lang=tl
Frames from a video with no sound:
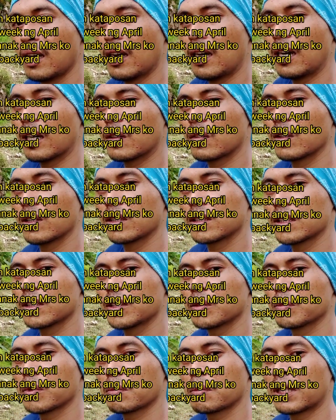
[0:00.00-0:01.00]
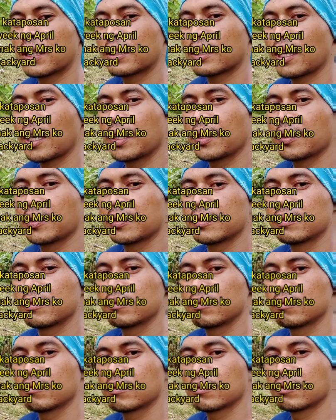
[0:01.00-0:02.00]
ako lang din yung magbantay doon
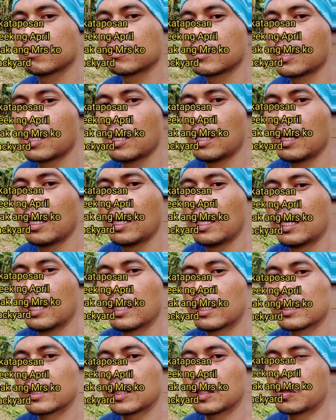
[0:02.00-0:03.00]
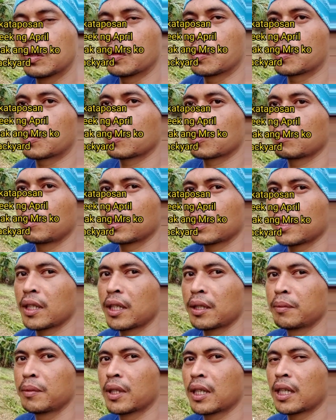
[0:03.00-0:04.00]
siguro ka
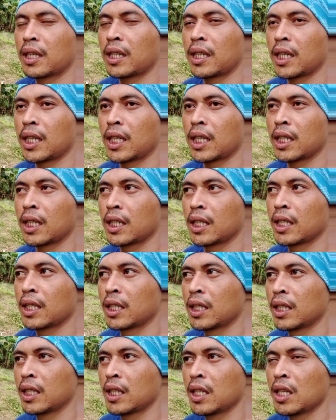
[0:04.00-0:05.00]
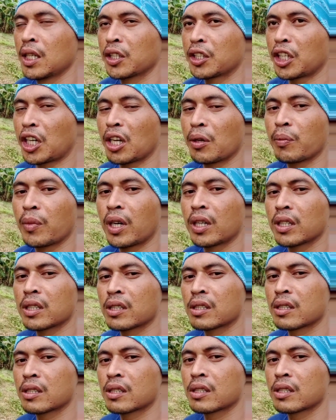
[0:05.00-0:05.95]
backyard mga 3 months